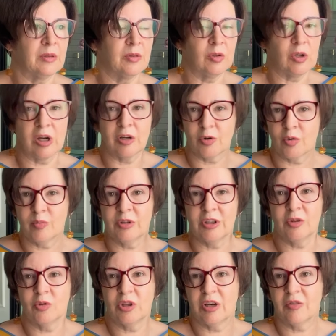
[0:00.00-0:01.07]
огромное
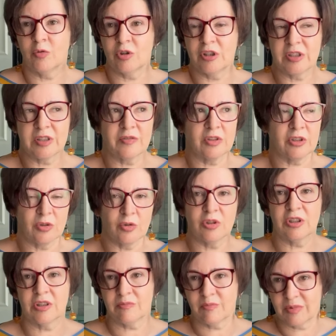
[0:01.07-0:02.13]
удовольствие. Но
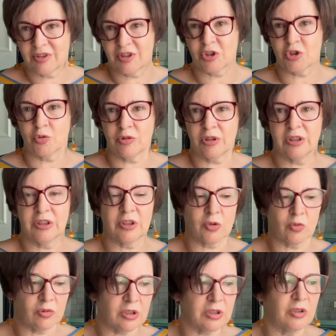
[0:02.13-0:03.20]
это тяжелый
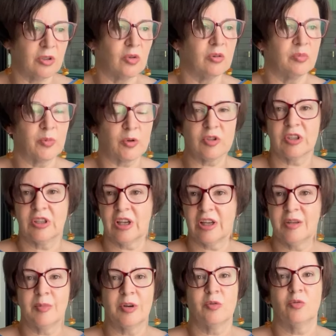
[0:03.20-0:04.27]
труд, но просто я
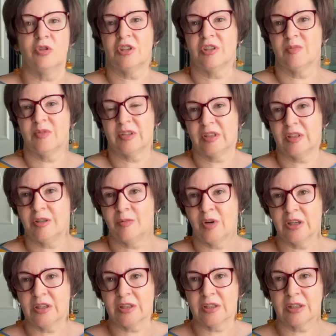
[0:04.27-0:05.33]
не могу этим не
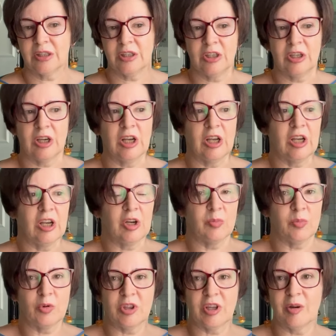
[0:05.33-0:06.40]
заниматься. И
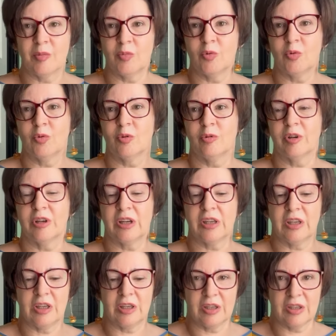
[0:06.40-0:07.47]
по тому,
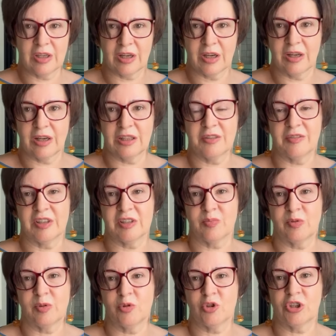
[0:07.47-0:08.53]
какие я от вас
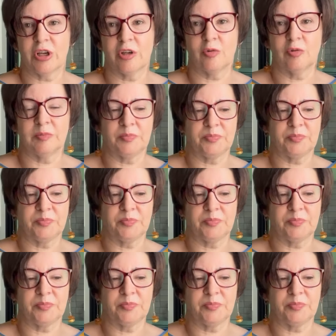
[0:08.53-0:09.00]
получаю